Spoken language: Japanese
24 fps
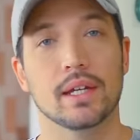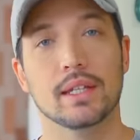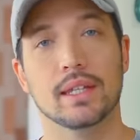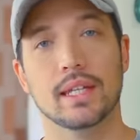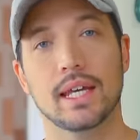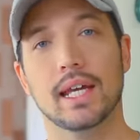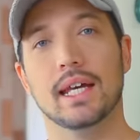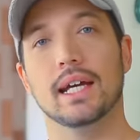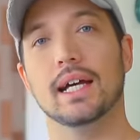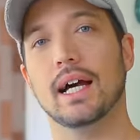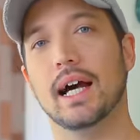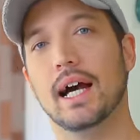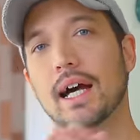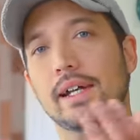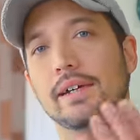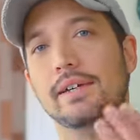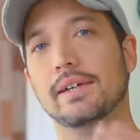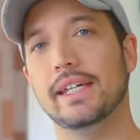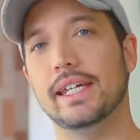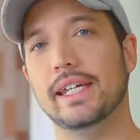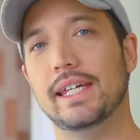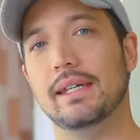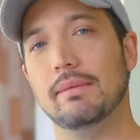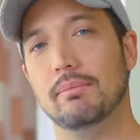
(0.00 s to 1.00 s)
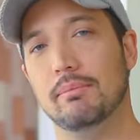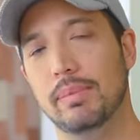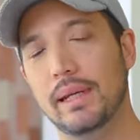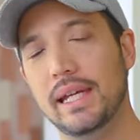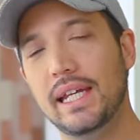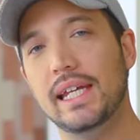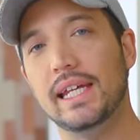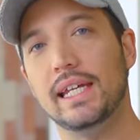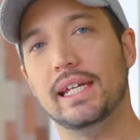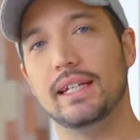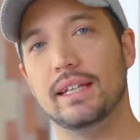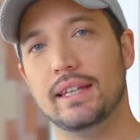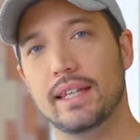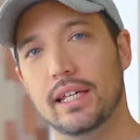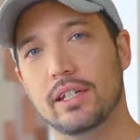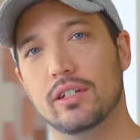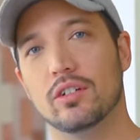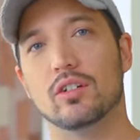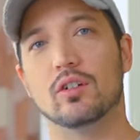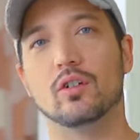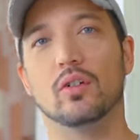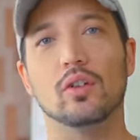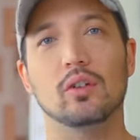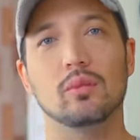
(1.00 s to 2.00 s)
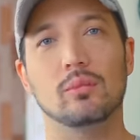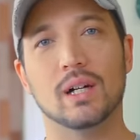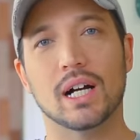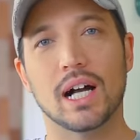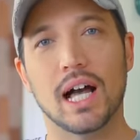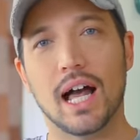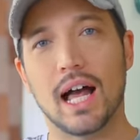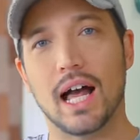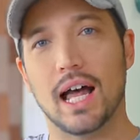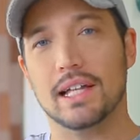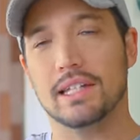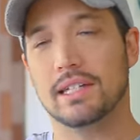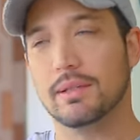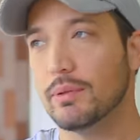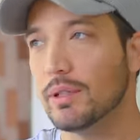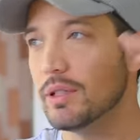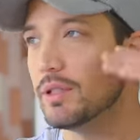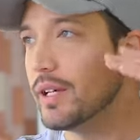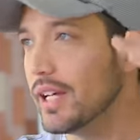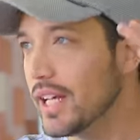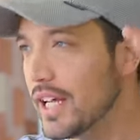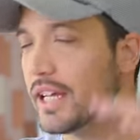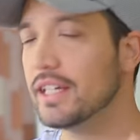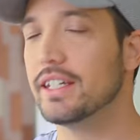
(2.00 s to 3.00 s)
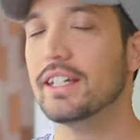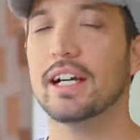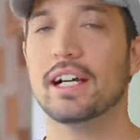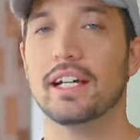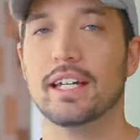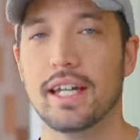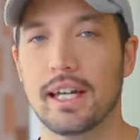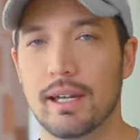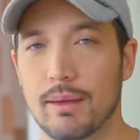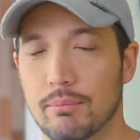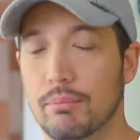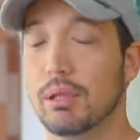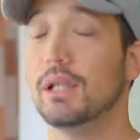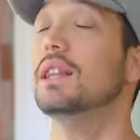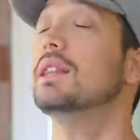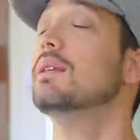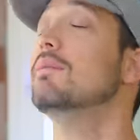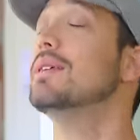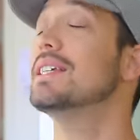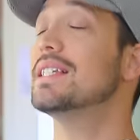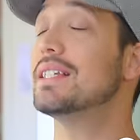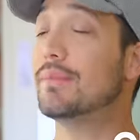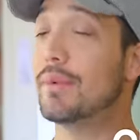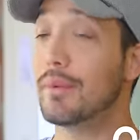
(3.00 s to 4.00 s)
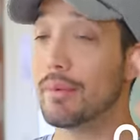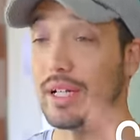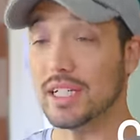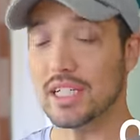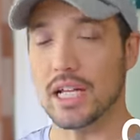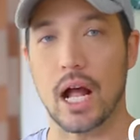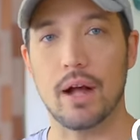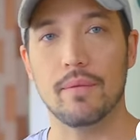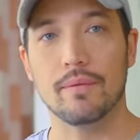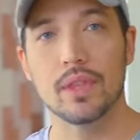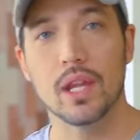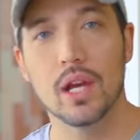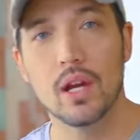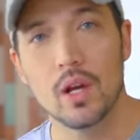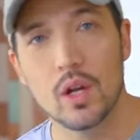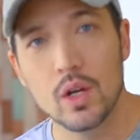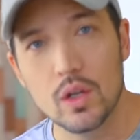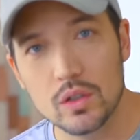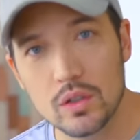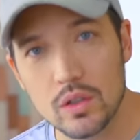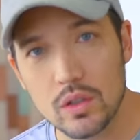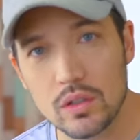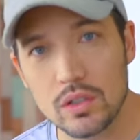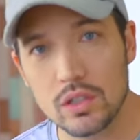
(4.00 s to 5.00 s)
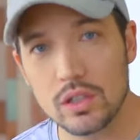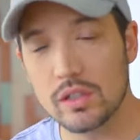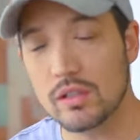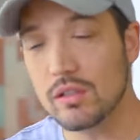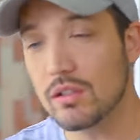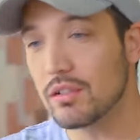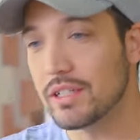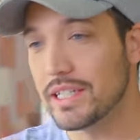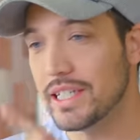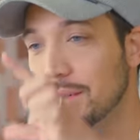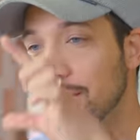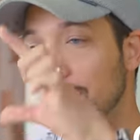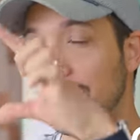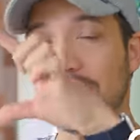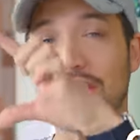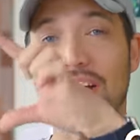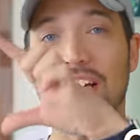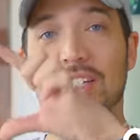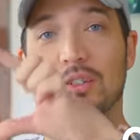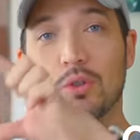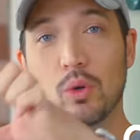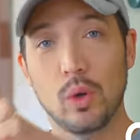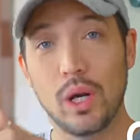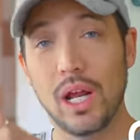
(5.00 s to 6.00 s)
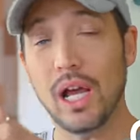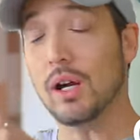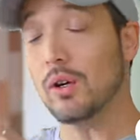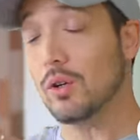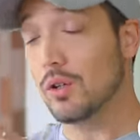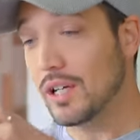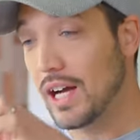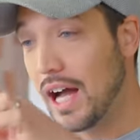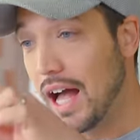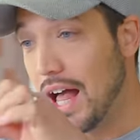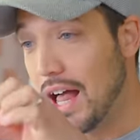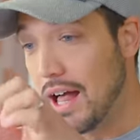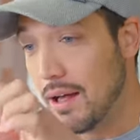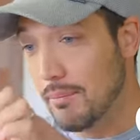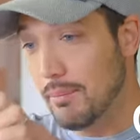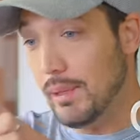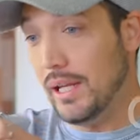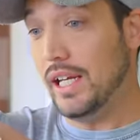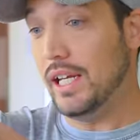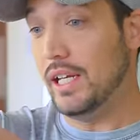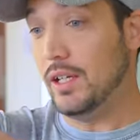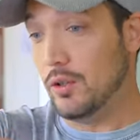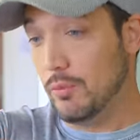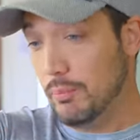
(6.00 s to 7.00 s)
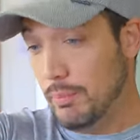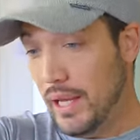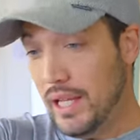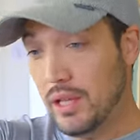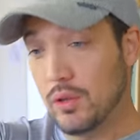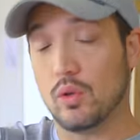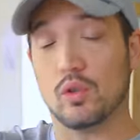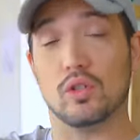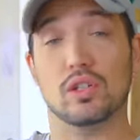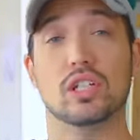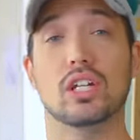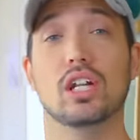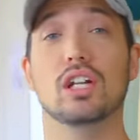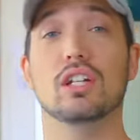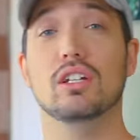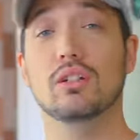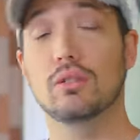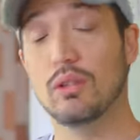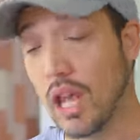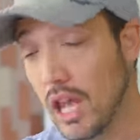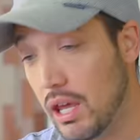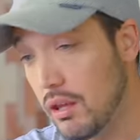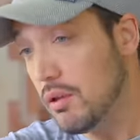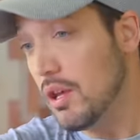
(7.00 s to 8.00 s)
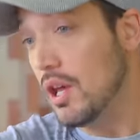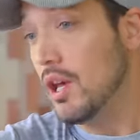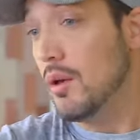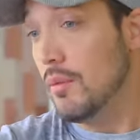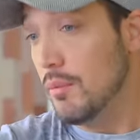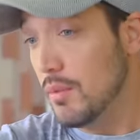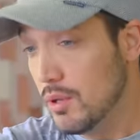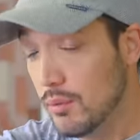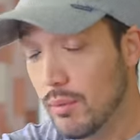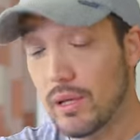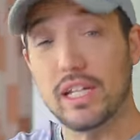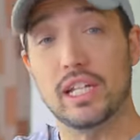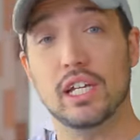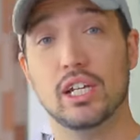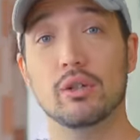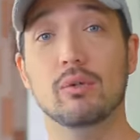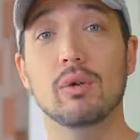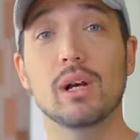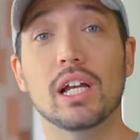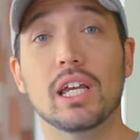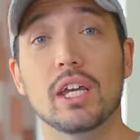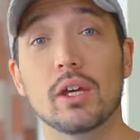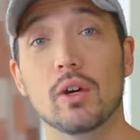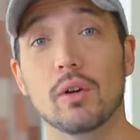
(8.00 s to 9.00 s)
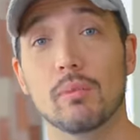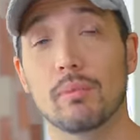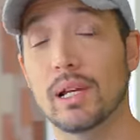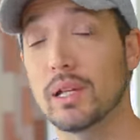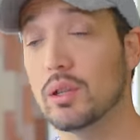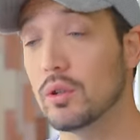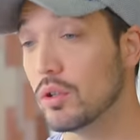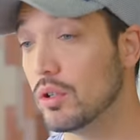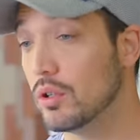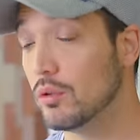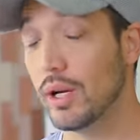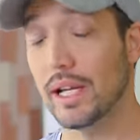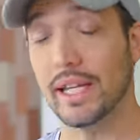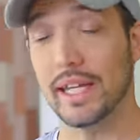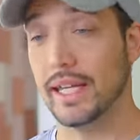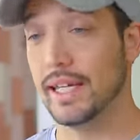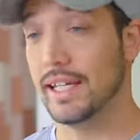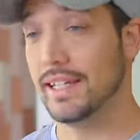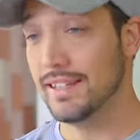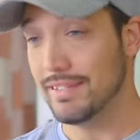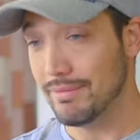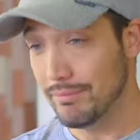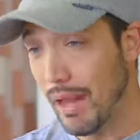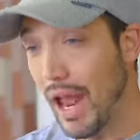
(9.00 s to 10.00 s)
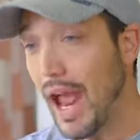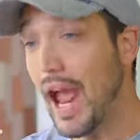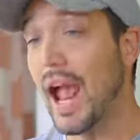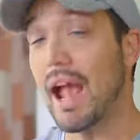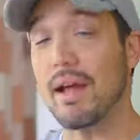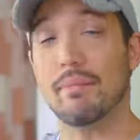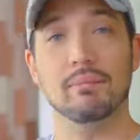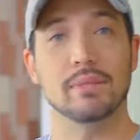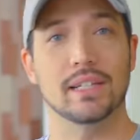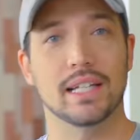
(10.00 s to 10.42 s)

ね、ある日ビリーっていう子供が自分の部屋の中でパッて目覚めました。そうするとちびちゃいドラゴンがビリーのベッドの下にね、目の前にいるわけよ。ベッドの上に「ギャー!」